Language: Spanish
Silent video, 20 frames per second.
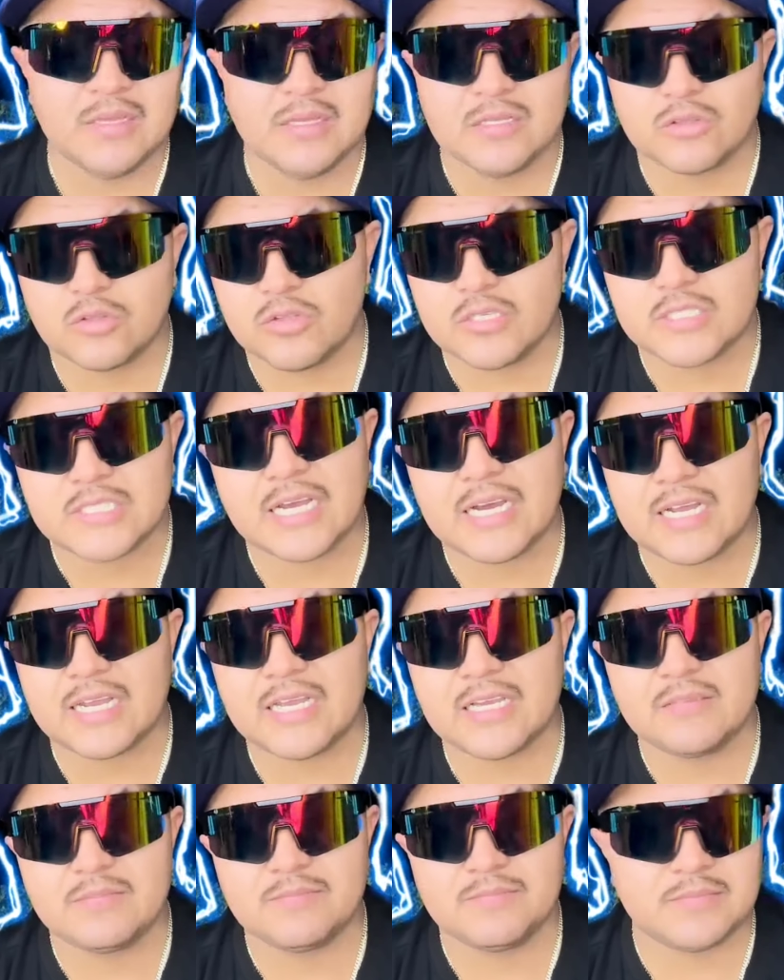toda esa
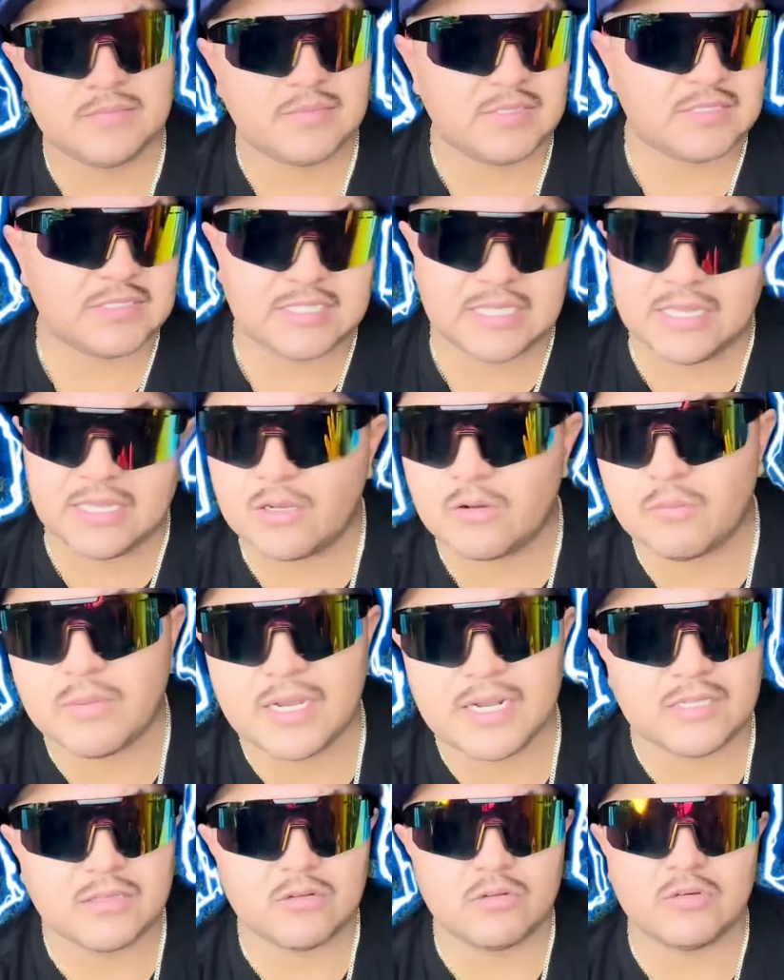área, Silicon
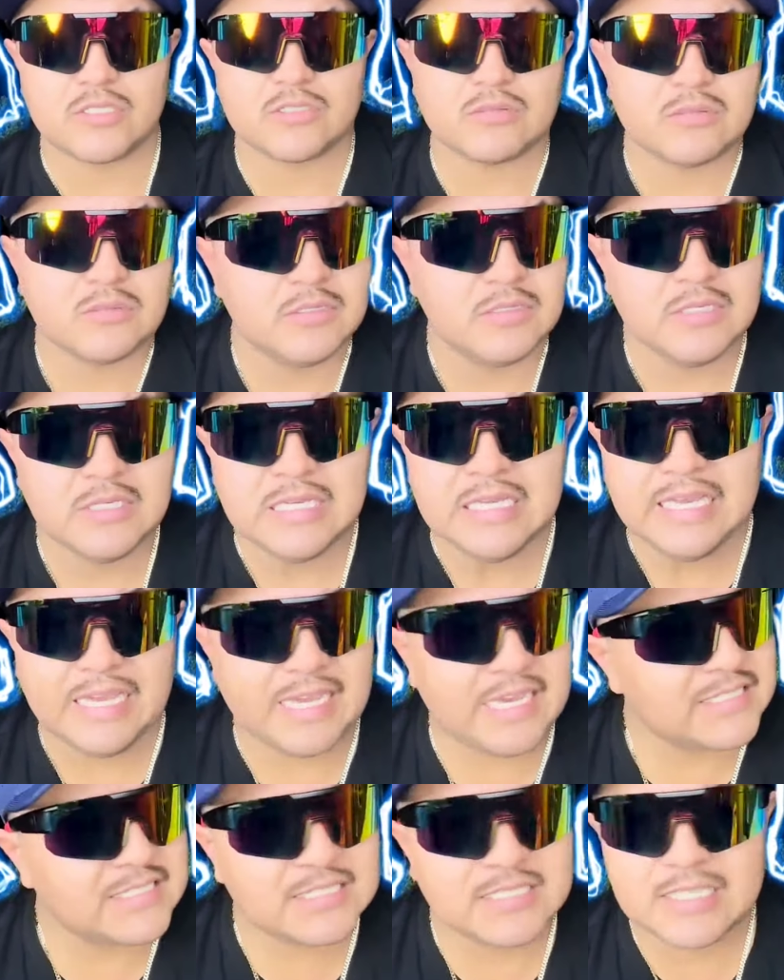Valley y todo eso,
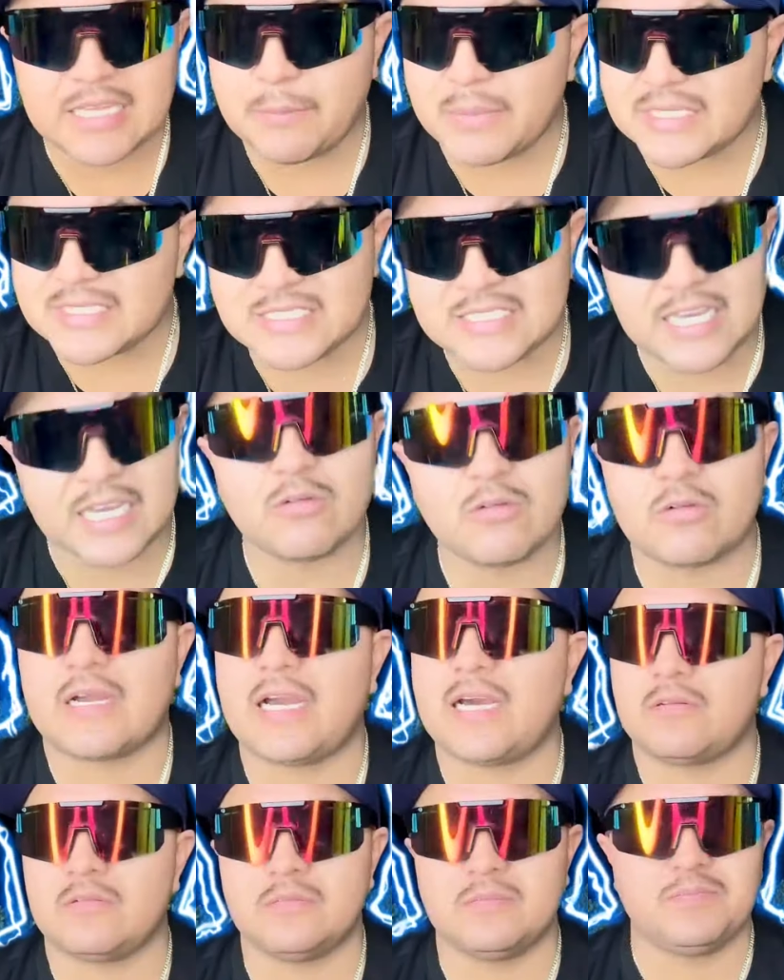es demasiado
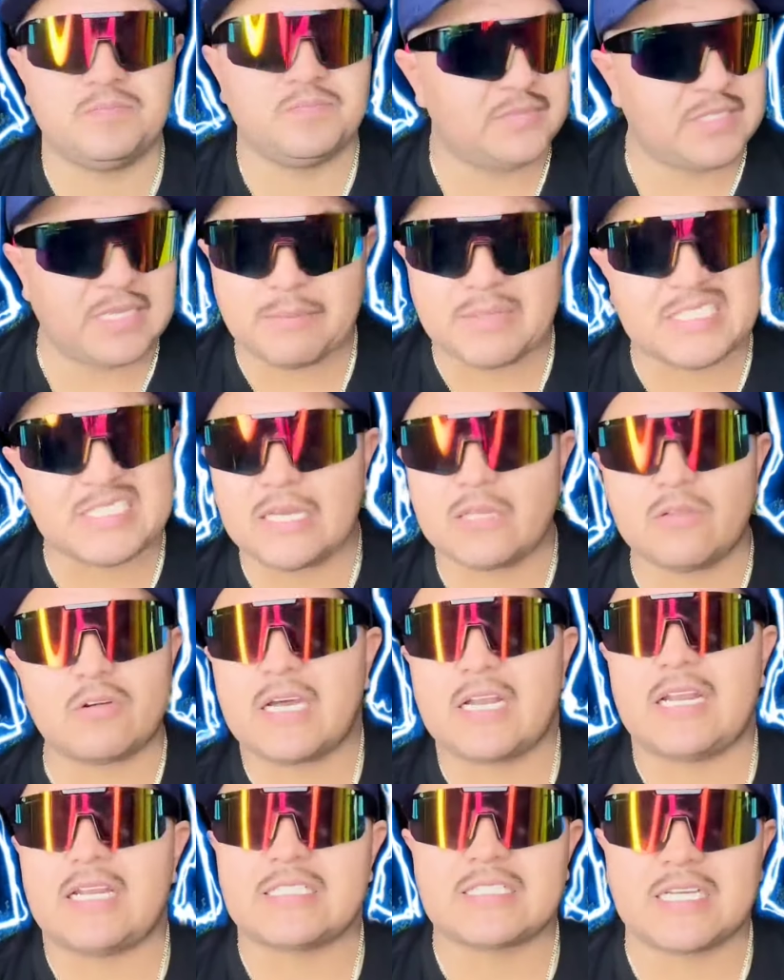caro, demasiado
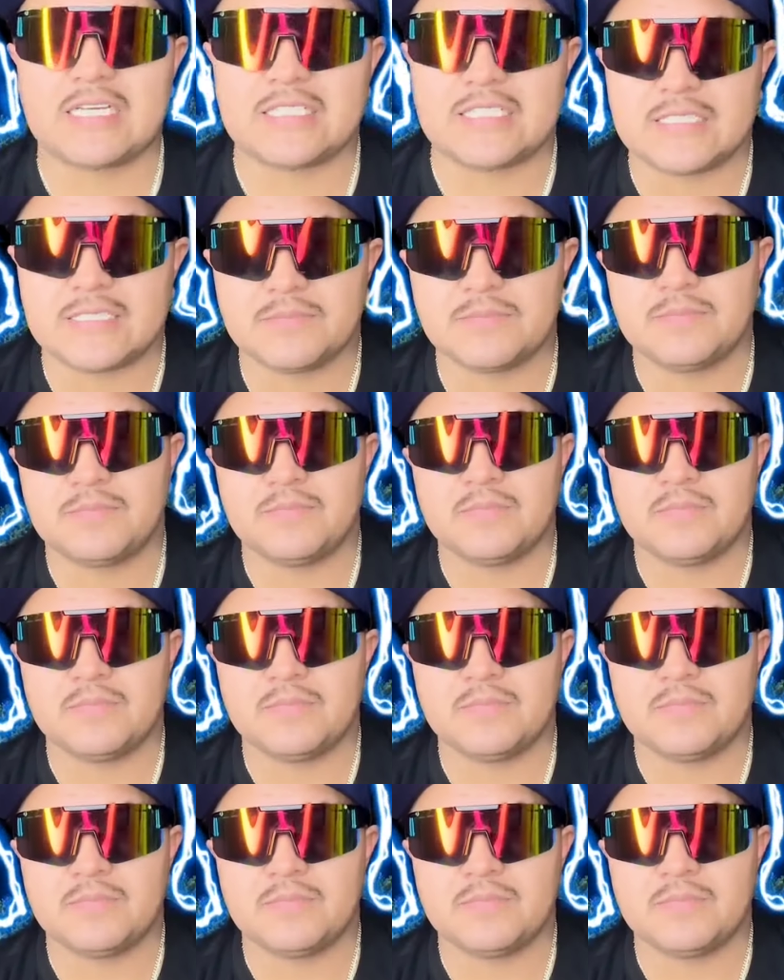cara las casas.